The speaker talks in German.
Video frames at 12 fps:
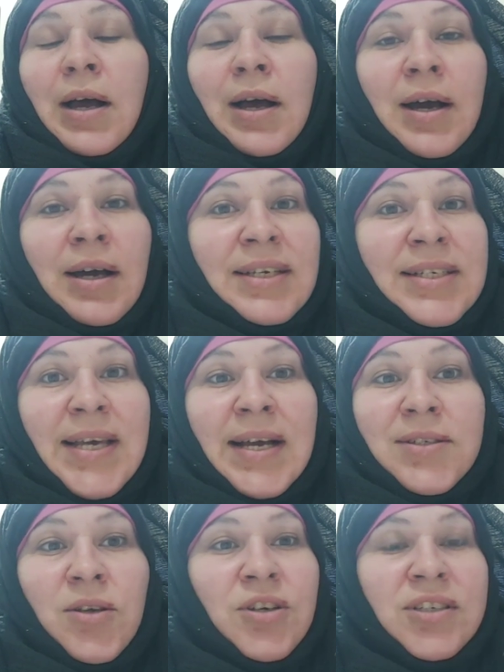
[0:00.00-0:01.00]
Ach, ich
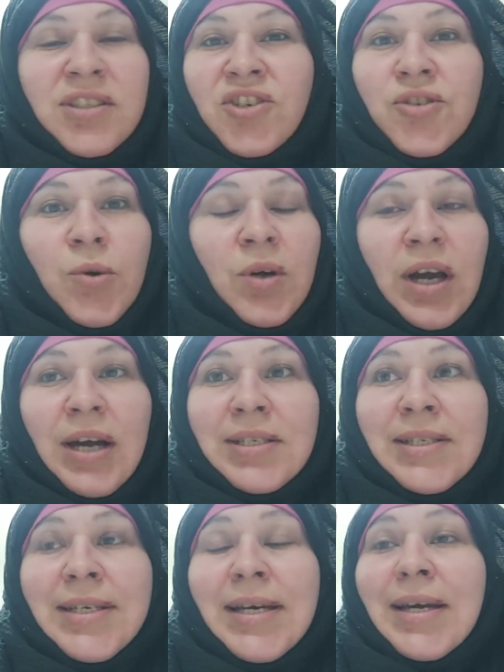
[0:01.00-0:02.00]
sag's euch, es ist so
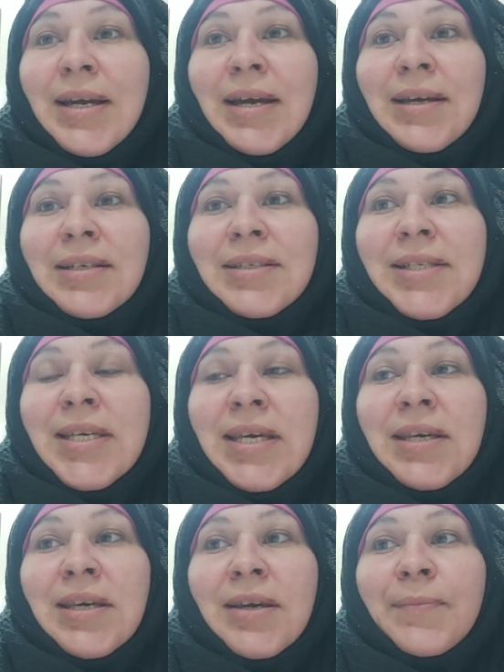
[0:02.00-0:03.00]
krass.
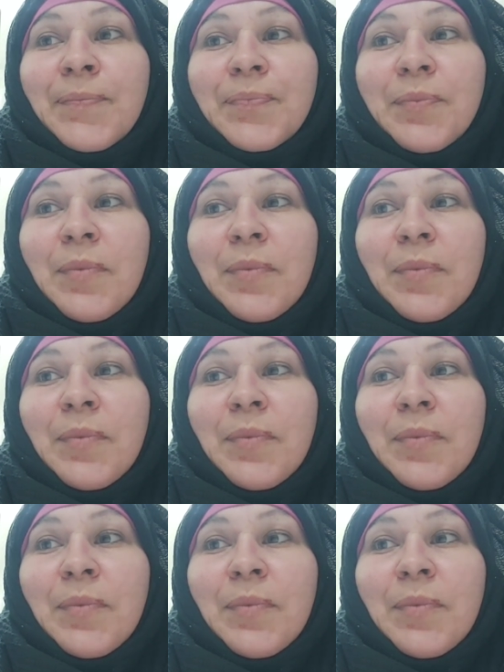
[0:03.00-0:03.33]
Sie